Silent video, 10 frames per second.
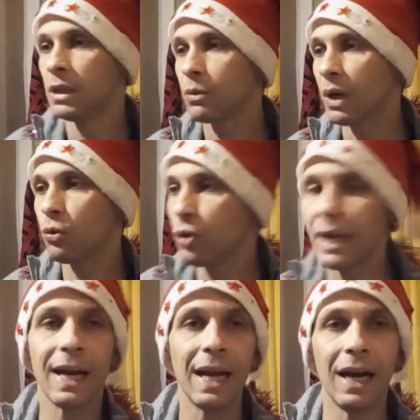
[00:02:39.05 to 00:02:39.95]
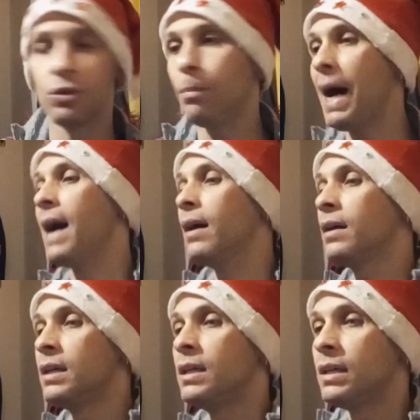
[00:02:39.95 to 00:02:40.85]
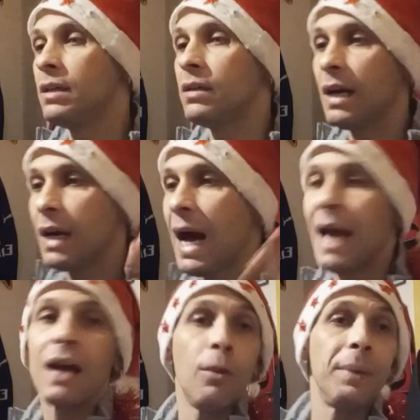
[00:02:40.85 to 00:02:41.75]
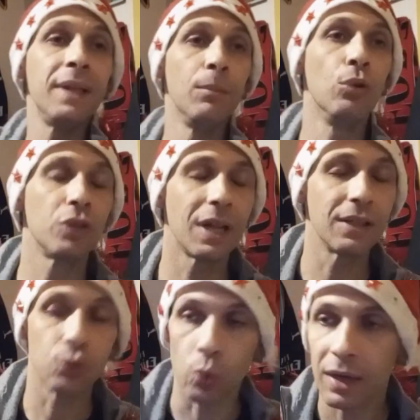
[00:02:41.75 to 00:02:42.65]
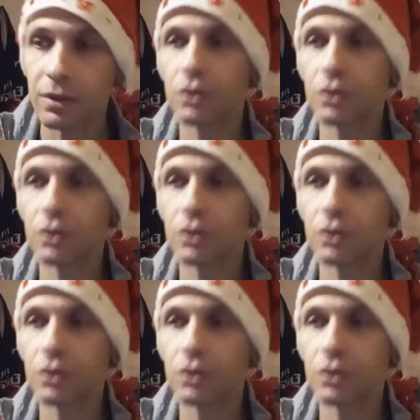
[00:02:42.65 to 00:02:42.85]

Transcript: qualcuno regalato, ma ha la Coppa del Mondo dalla sua.